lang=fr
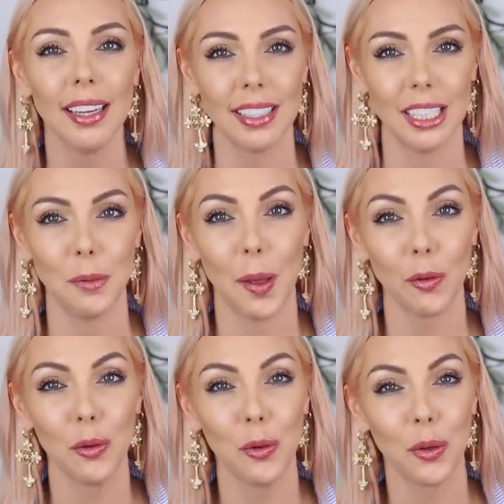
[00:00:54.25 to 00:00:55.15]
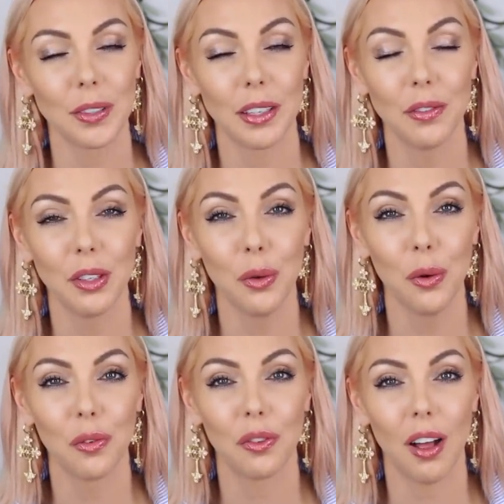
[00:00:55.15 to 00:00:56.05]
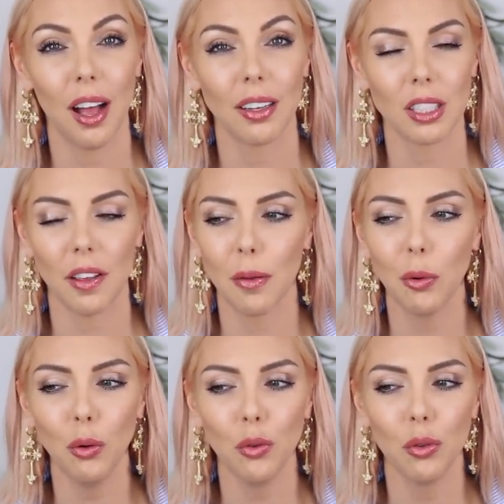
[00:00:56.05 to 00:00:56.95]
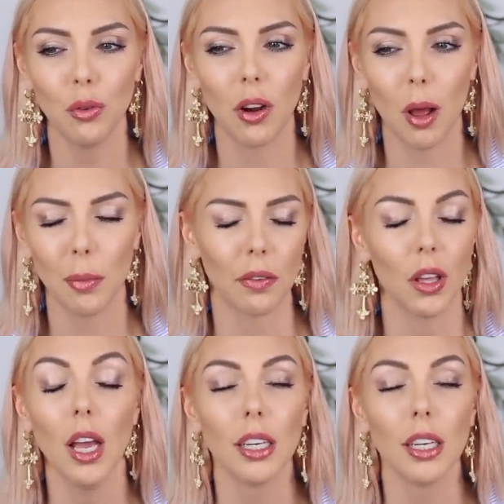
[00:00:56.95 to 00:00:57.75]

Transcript: j'espère du coup que cette vidéo va, j'avais beaucoup du coup là, bref,